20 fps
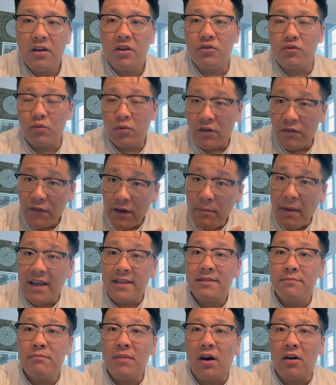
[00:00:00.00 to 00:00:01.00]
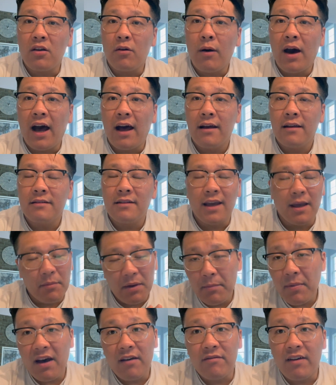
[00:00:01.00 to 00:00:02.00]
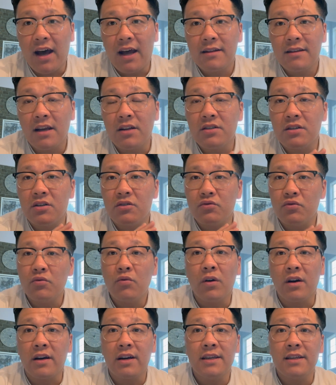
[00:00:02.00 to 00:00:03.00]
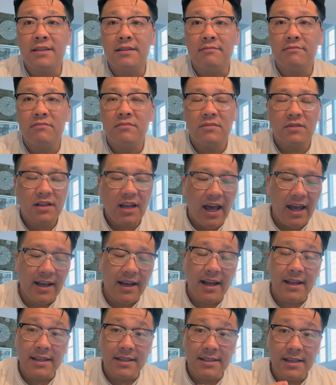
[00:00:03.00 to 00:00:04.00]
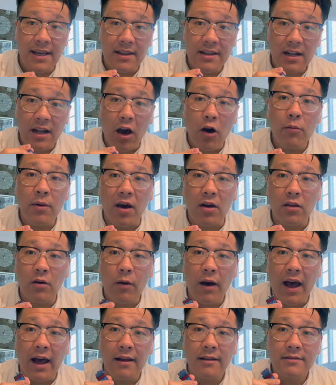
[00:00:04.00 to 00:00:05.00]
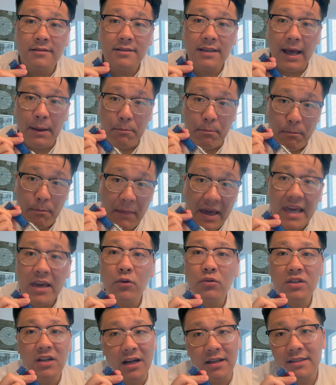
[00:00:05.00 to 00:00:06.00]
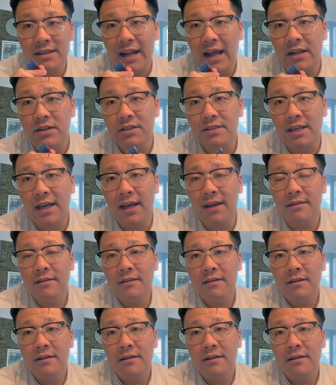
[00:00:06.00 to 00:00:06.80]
如果非买新表的话，那也没办法。但是如果可以看一看以前的老表的话，在没有涨起来之前，